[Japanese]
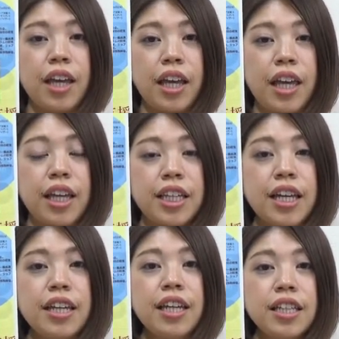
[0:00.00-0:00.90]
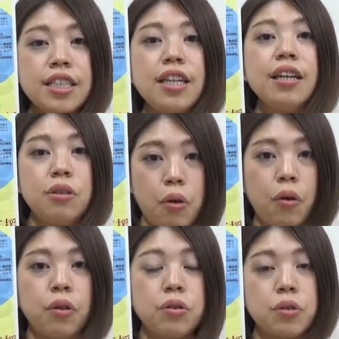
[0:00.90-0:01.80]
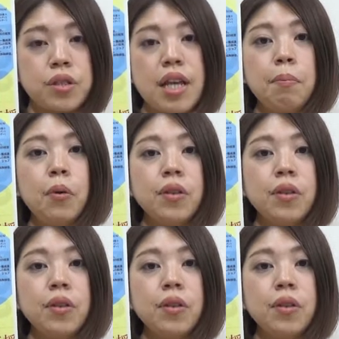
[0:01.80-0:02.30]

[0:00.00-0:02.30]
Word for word: えー、キャリア支援のちょっと専